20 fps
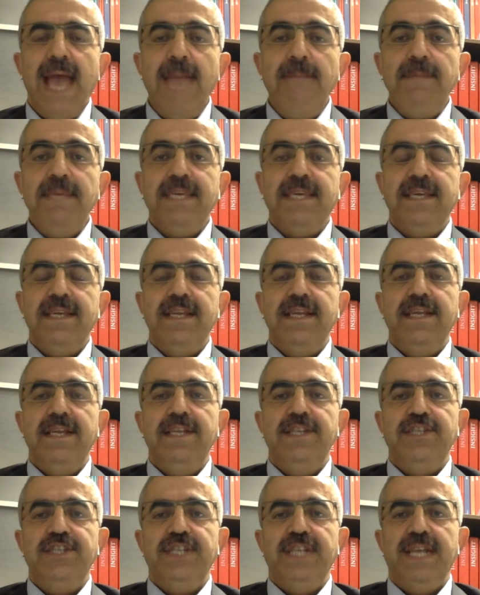hem ikili
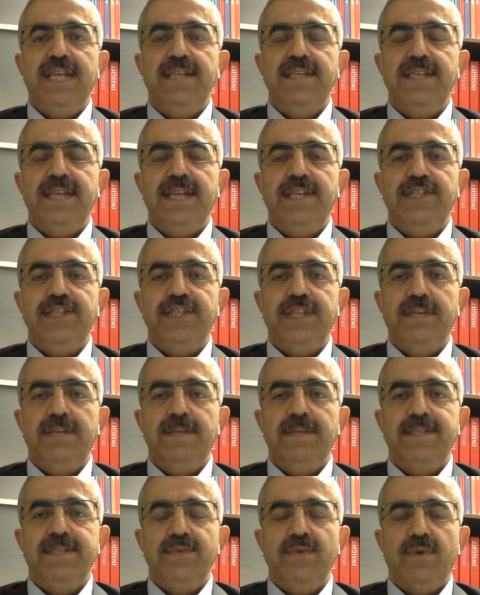ilişkilerin
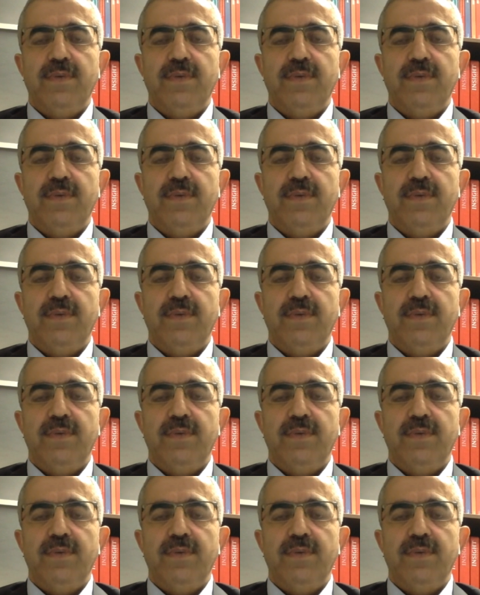geliştirilmesi